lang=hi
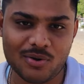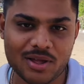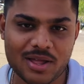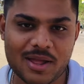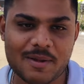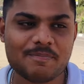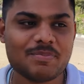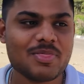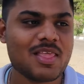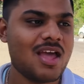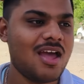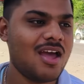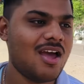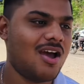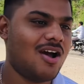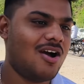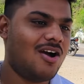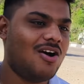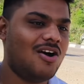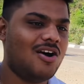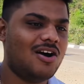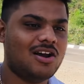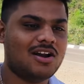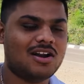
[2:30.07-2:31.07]
में होंगे
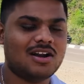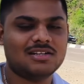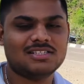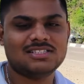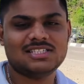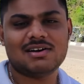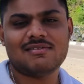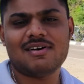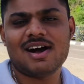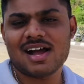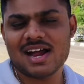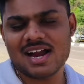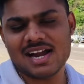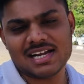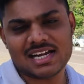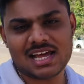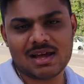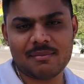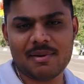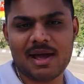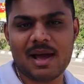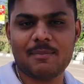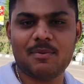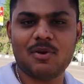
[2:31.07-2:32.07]
और सवा
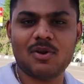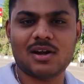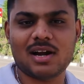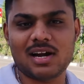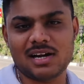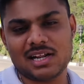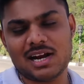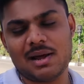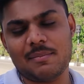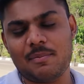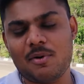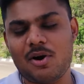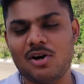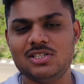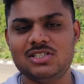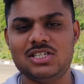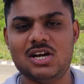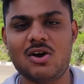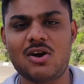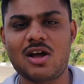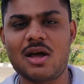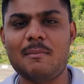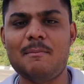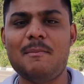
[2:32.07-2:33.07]
घंटा में आप लोग कटरा पहुंच
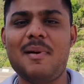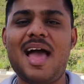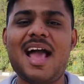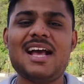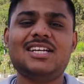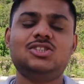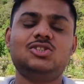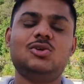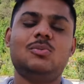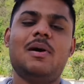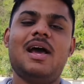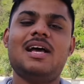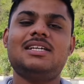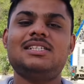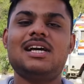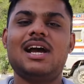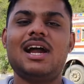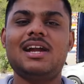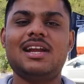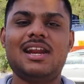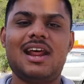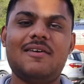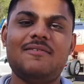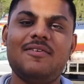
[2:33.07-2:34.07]
जाओगे मैक्स टू मैक्स
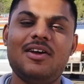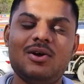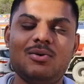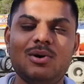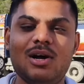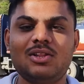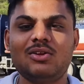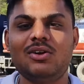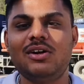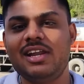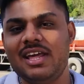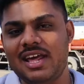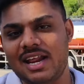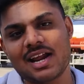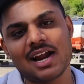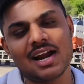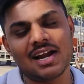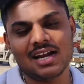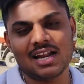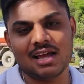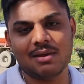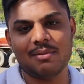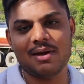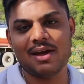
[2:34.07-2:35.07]
अगर ट्रैफिक हुआ तो डेढ़
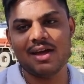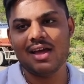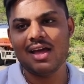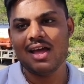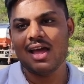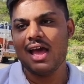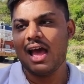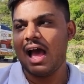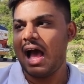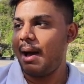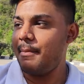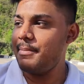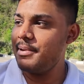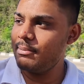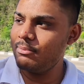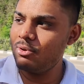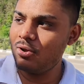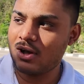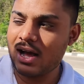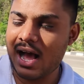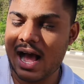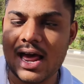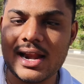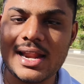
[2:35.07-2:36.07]
घंटे में अभी हम
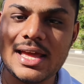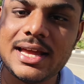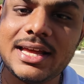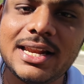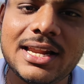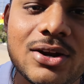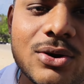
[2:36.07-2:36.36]
लोग खाने